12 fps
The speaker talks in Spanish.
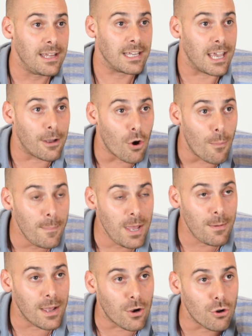que
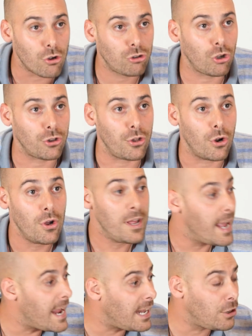conviven con nosotros
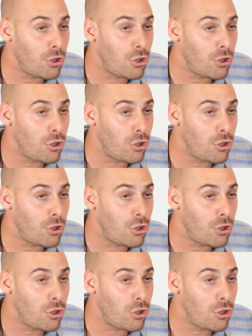en